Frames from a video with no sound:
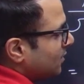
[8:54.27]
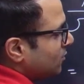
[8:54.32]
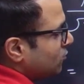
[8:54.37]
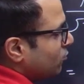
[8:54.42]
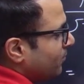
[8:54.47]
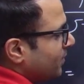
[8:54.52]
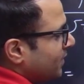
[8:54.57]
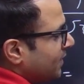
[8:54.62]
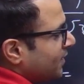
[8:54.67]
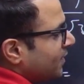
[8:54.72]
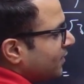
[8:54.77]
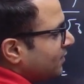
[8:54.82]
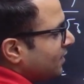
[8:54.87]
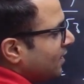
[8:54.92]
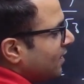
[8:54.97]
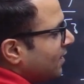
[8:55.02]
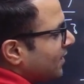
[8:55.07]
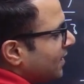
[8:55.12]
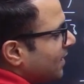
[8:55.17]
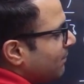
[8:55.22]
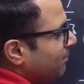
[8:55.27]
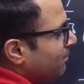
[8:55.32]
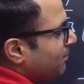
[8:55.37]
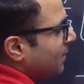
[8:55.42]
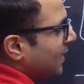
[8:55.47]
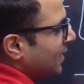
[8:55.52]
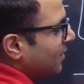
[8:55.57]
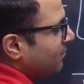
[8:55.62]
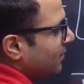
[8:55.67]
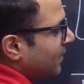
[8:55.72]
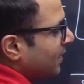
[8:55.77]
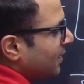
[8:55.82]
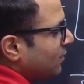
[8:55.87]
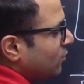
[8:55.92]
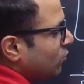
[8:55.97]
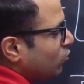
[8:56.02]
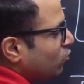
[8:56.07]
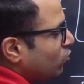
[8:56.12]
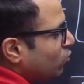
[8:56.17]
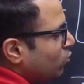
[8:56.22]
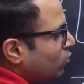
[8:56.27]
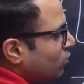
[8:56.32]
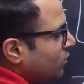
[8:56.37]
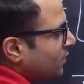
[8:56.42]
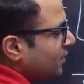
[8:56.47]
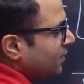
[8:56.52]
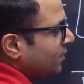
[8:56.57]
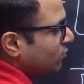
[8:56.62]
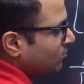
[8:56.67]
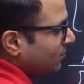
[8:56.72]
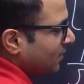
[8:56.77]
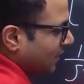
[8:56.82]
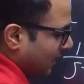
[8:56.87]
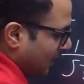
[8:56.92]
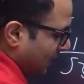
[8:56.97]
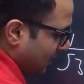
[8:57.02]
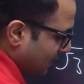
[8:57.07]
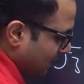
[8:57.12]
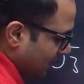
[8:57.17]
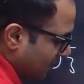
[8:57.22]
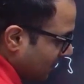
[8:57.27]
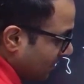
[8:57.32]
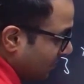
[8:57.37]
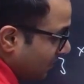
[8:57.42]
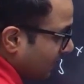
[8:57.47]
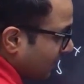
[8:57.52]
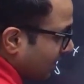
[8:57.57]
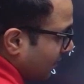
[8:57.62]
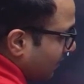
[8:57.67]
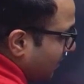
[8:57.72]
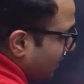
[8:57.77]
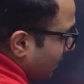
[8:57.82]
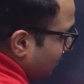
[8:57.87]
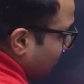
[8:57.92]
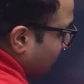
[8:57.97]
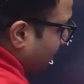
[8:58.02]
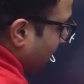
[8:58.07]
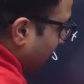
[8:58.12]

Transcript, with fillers: तो बेटे कितना आ गया पाई बाय टू रूट थ्री तुम्हारा आंसर आ गया पाई